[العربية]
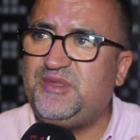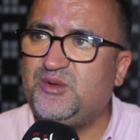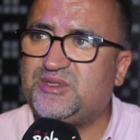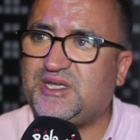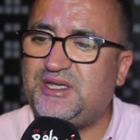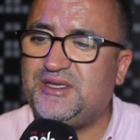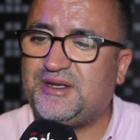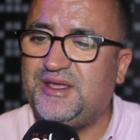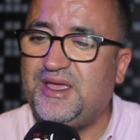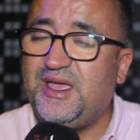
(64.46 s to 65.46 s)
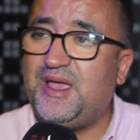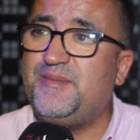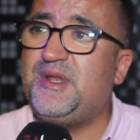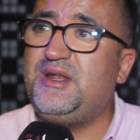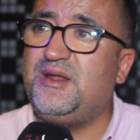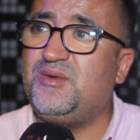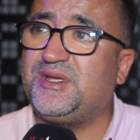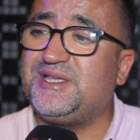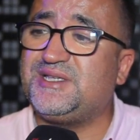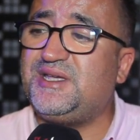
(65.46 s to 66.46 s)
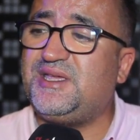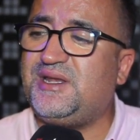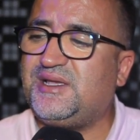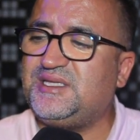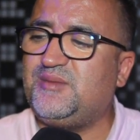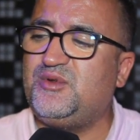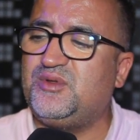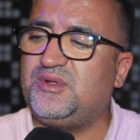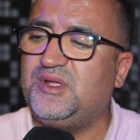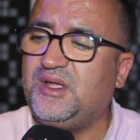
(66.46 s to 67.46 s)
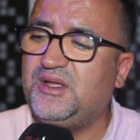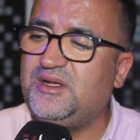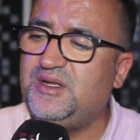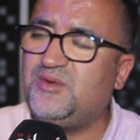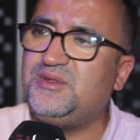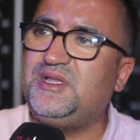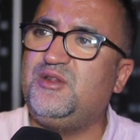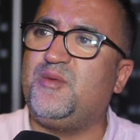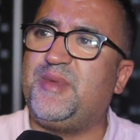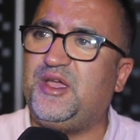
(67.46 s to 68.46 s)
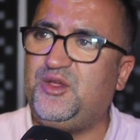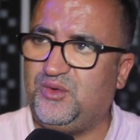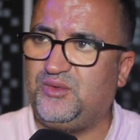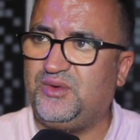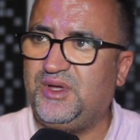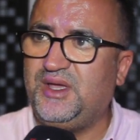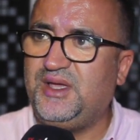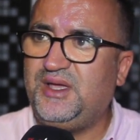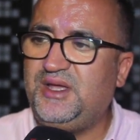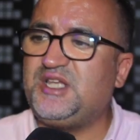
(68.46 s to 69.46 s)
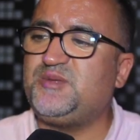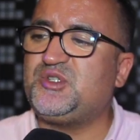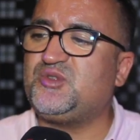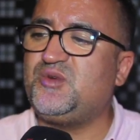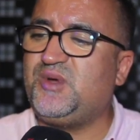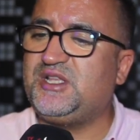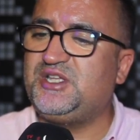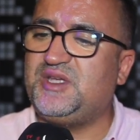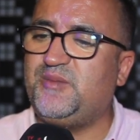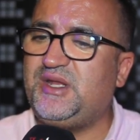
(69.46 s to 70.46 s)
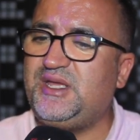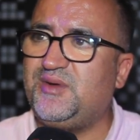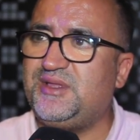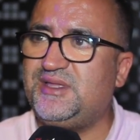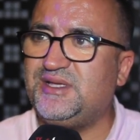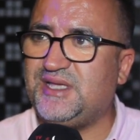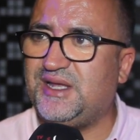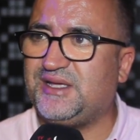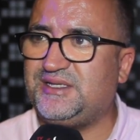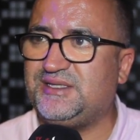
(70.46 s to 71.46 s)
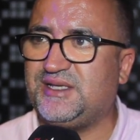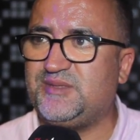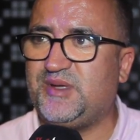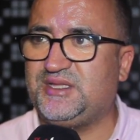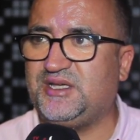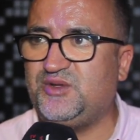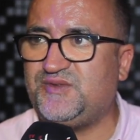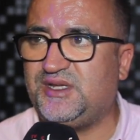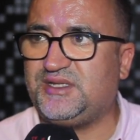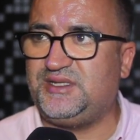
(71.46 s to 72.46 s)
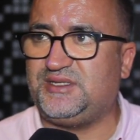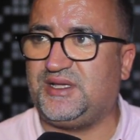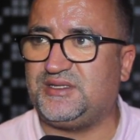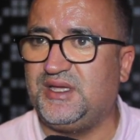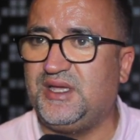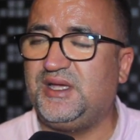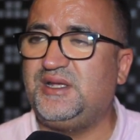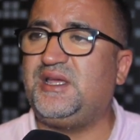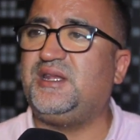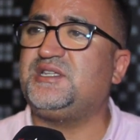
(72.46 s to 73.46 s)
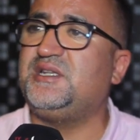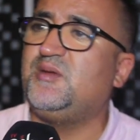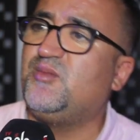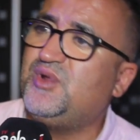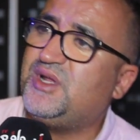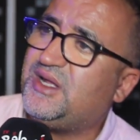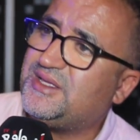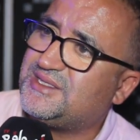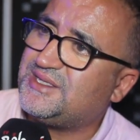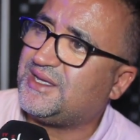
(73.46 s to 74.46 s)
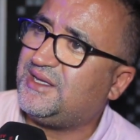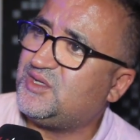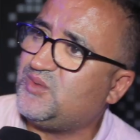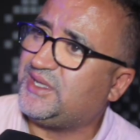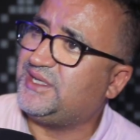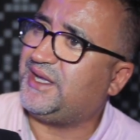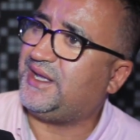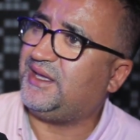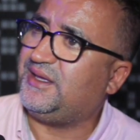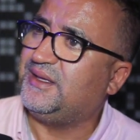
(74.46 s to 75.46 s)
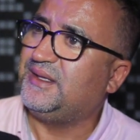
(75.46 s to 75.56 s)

ديالو تغير اما اللون كيتغير على حسب اللون ديال لو مايو علاش باش تكون واحد الجماليه وهاد الناس اهل الاختصاص ما ندخلوش آه، الاختصاص لا علاش الليمون علاش الزرق علاش واحد القرعي